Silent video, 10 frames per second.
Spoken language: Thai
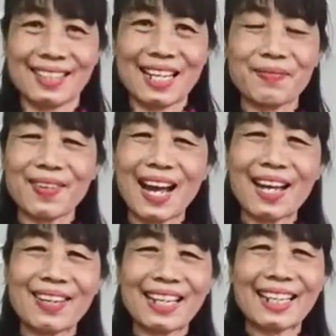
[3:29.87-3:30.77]
จับพาย
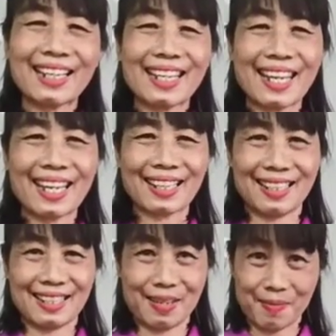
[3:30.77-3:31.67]
ไว้นะคะเด็
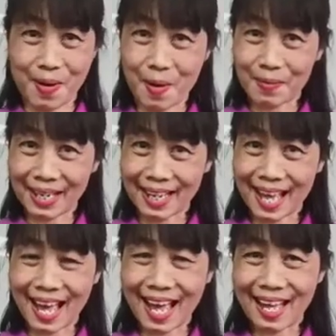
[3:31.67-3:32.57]
กๆ พร้อมนะ
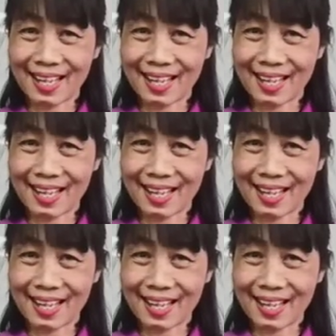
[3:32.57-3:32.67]
คะ